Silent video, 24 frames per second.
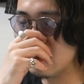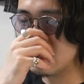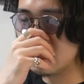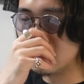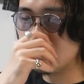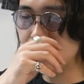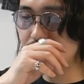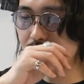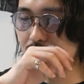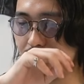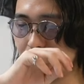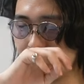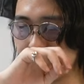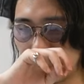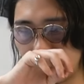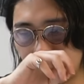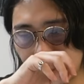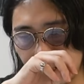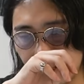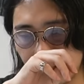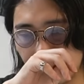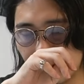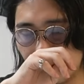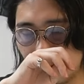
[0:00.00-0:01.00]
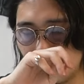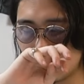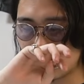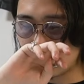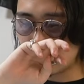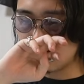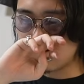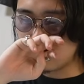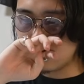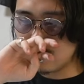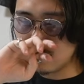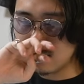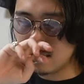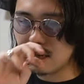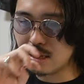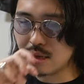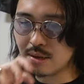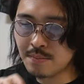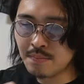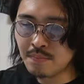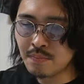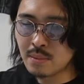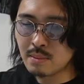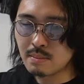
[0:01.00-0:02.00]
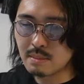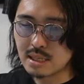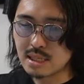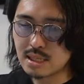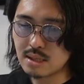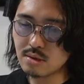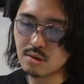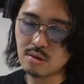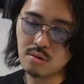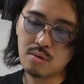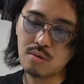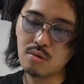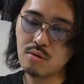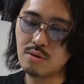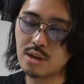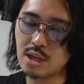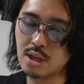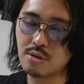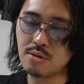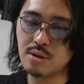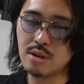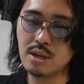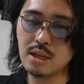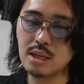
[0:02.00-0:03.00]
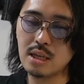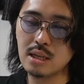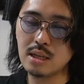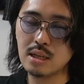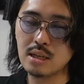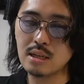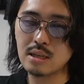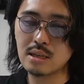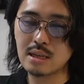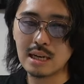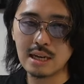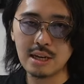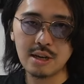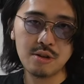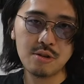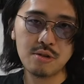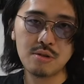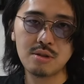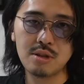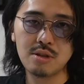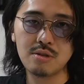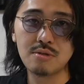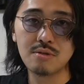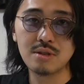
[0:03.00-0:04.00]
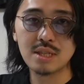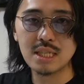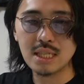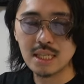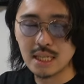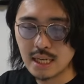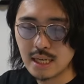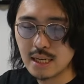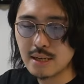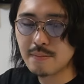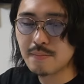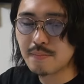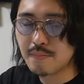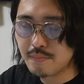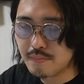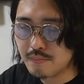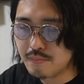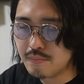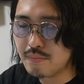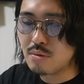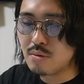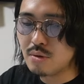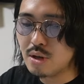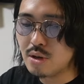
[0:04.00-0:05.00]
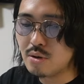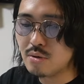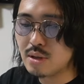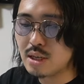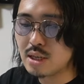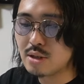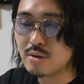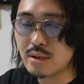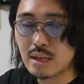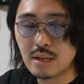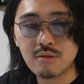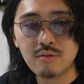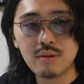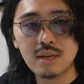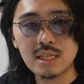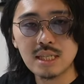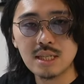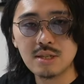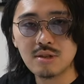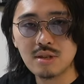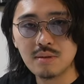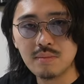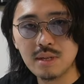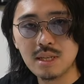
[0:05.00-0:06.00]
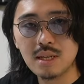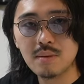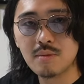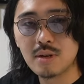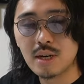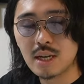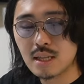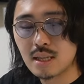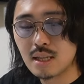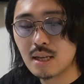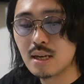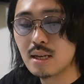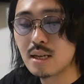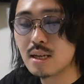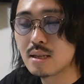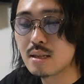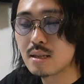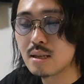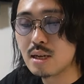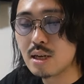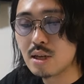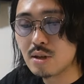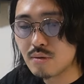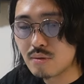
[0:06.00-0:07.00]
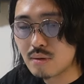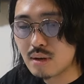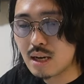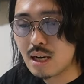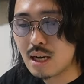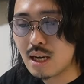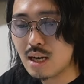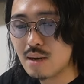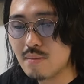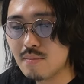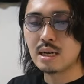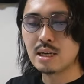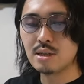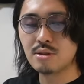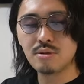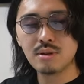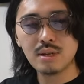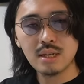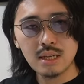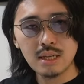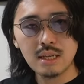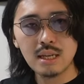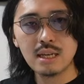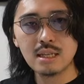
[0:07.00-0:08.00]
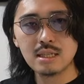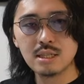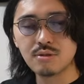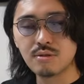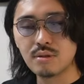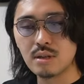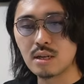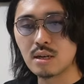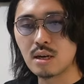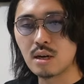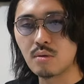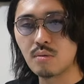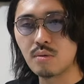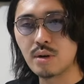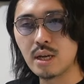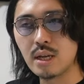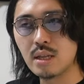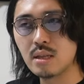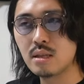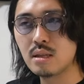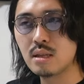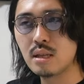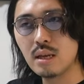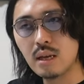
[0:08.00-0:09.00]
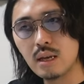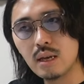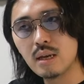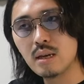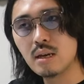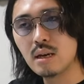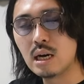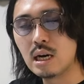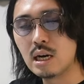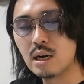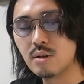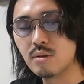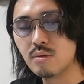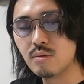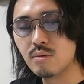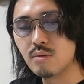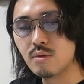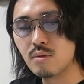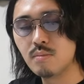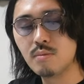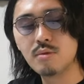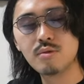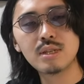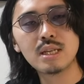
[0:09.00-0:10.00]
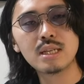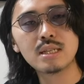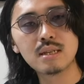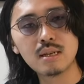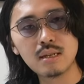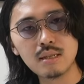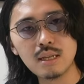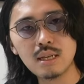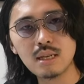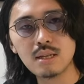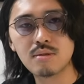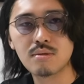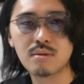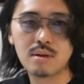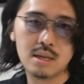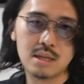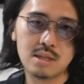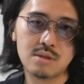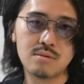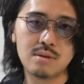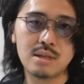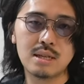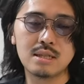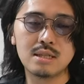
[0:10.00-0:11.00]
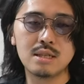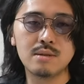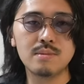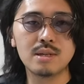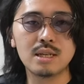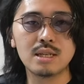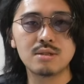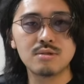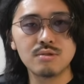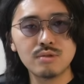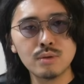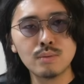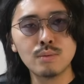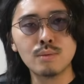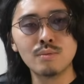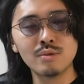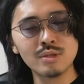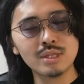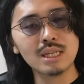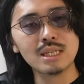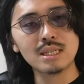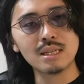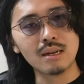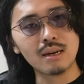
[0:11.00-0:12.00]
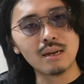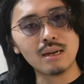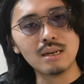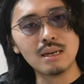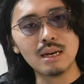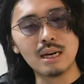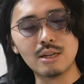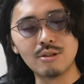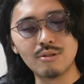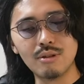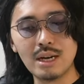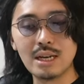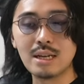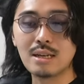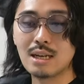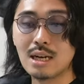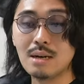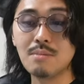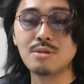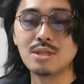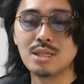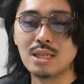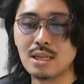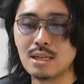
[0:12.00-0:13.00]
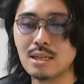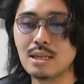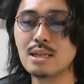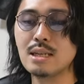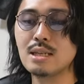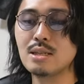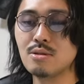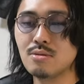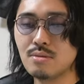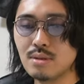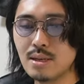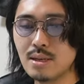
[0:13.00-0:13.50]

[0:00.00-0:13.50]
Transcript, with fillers: んか自分で見てあれって思った時に、まあ、すぐこう受け取り完了っていうのをしない、うん、こういろんな人にね詳しい人に見てもらったりだったりとか買い取りにねちょっとなんかこれってあの本物ですかねとか相談してみたりするのももしかしたらあのありかもしれないですよ